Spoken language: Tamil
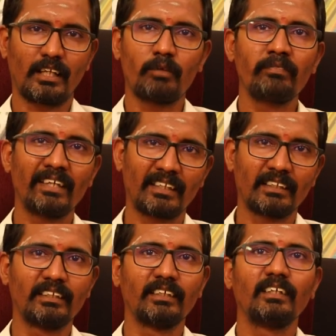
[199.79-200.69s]
கம்மியாக
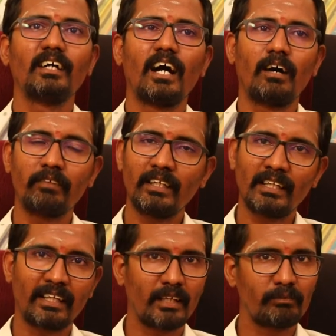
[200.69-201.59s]
இருந்தது அப்படின்னு
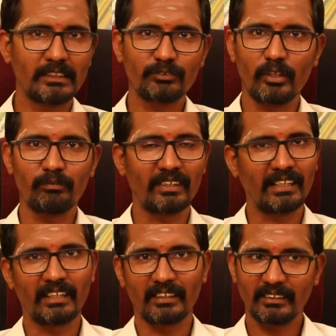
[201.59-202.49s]
நிறைய பேர் ஸ்வைப் பண்ணி
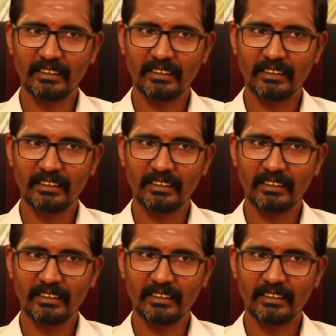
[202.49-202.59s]
நான்